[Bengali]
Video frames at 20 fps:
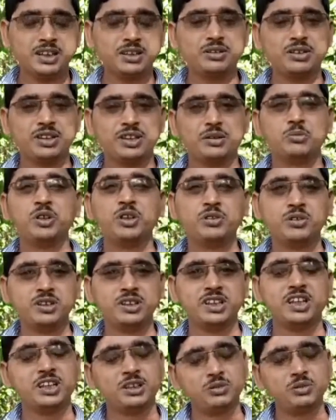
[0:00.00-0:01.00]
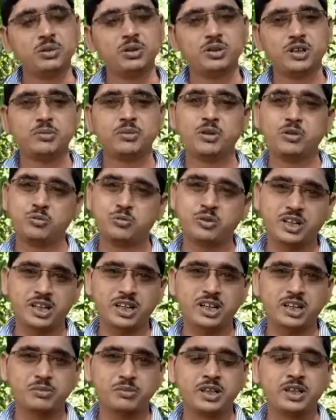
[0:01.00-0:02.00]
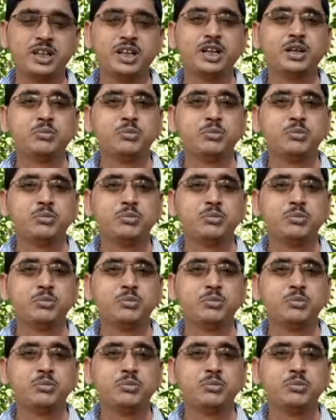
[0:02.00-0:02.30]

আশা করি ভিডিওটি একটু হলেও আপনার উপকারে লাগবে